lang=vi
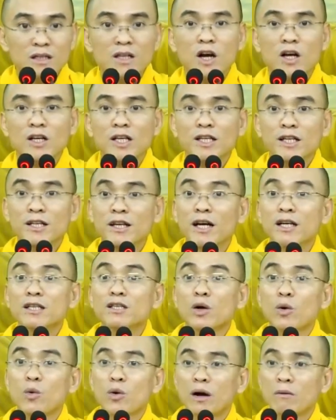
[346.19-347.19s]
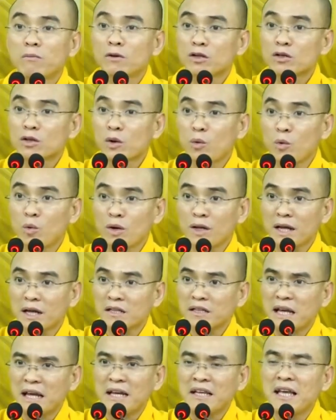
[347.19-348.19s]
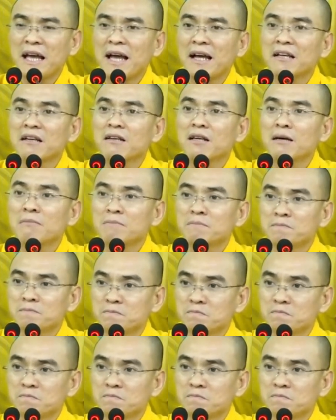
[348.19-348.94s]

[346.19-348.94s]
coi giờ chứ đời tu không có tu á nha tẻ nhạt dữ lắm